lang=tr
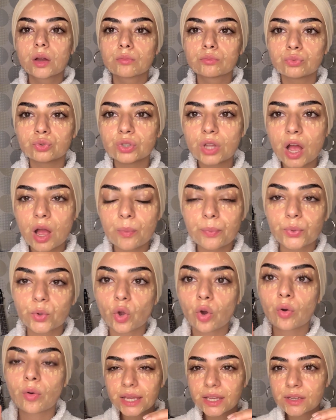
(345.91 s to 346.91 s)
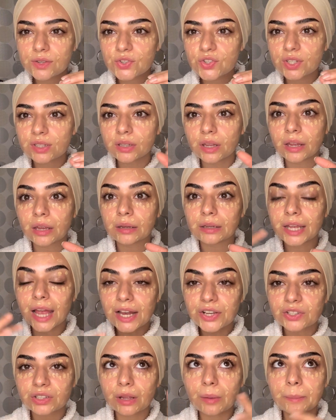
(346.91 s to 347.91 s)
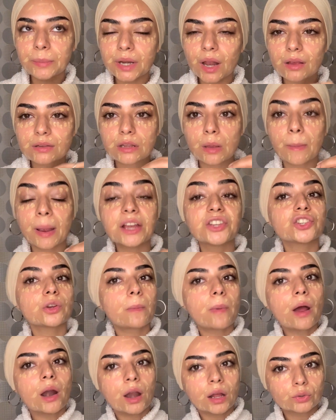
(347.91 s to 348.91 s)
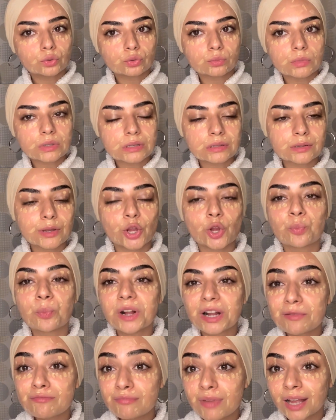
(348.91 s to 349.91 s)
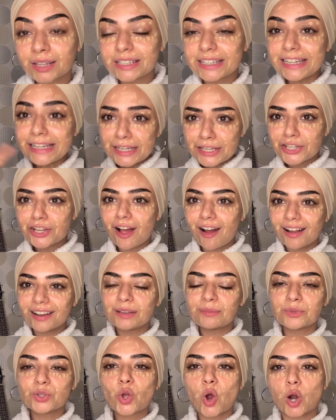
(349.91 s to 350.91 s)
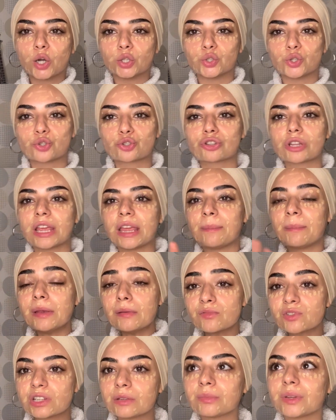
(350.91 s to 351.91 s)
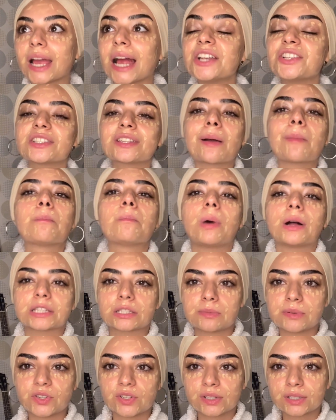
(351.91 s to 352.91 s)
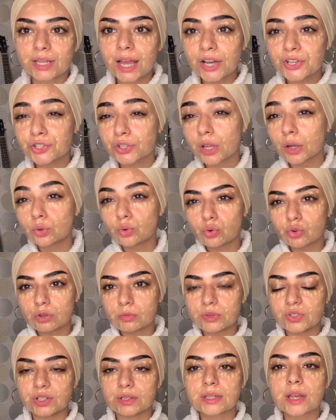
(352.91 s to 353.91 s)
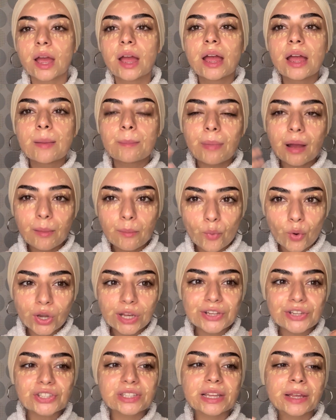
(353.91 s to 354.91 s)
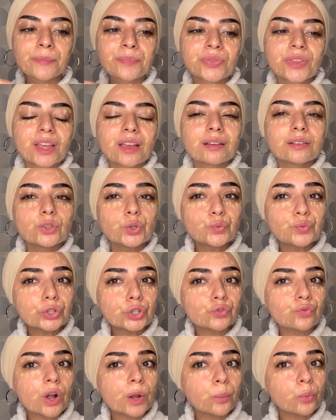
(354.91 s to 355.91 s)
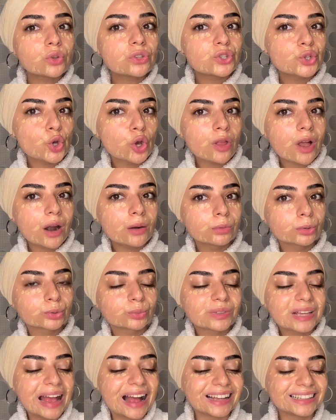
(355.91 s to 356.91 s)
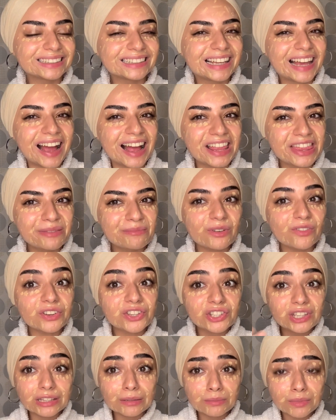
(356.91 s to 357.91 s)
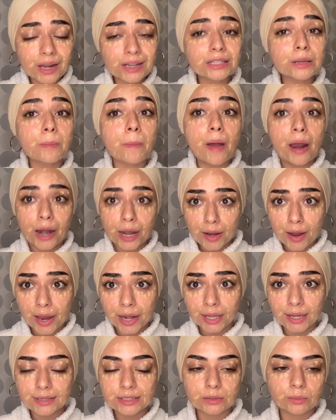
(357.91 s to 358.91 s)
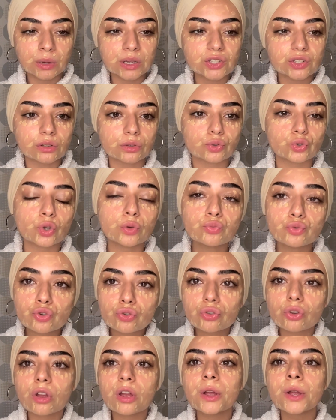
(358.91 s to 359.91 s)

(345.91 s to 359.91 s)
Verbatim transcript: Bu ne yapıyor? Cizin e, gerçekten biraz da bence parlak durmasını sağlıyor. Bakın ben ilk halimi gördünüz. E, benim cildim gerçekten mat bir cilt. Gerçekten kuru bir cilt. Ben böyle işte Ufak ufak böyle tiyolar buldum kendi kendime ve cildim biraz da parlak hale getirmeye çalışıyorum. Çünkü